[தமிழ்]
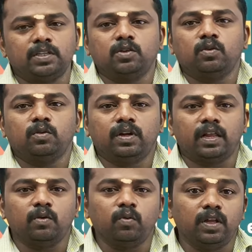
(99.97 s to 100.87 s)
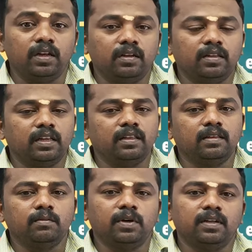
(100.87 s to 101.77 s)
படிச்சிடுறோம் நிறைய உள்ளே இருக்குன்னு
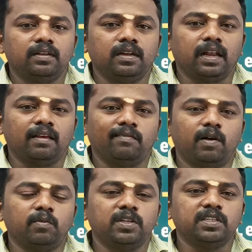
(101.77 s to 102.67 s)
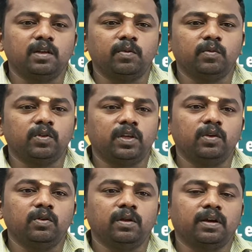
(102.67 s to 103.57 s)
தெரியுது பட் நிறைய ஃபார்முலாஸ் ஜெரிய பண்ணும்போது
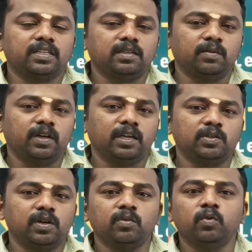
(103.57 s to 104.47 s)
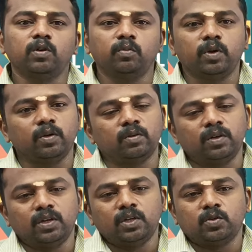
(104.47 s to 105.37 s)
ஐயோ நிறைய கஷ்டமாக இருக்கேன்னு சொல்லிட்டு விட்டுட்டு போயிடும்
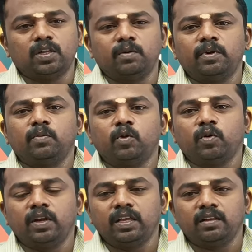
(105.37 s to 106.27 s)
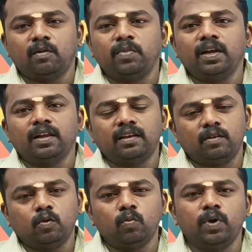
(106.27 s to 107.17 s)
ஸோ அதனால் நம்ம என்ன போகிறோம் இன்னைக்கு டாப்பிக்கில்
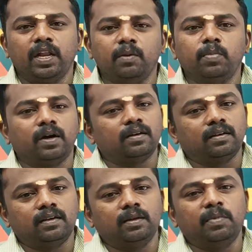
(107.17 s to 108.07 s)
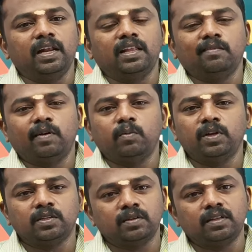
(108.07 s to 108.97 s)
ரொம்ப டீப்பாக எப்படிலாம் அந்த
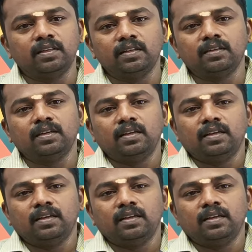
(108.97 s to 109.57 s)
ஃபார்முலாஸ் வந்தது